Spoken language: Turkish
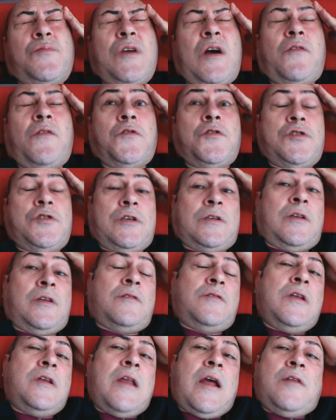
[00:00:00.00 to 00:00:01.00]

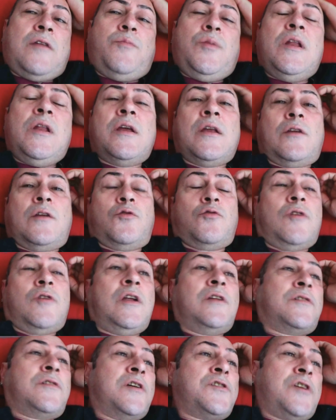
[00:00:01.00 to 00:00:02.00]
Yanlışlıkla değil yani bilerek
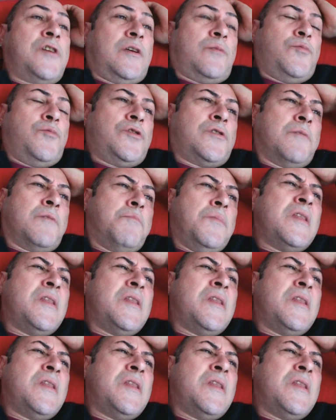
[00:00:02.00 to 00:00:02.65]
tuvalette çekmiştim.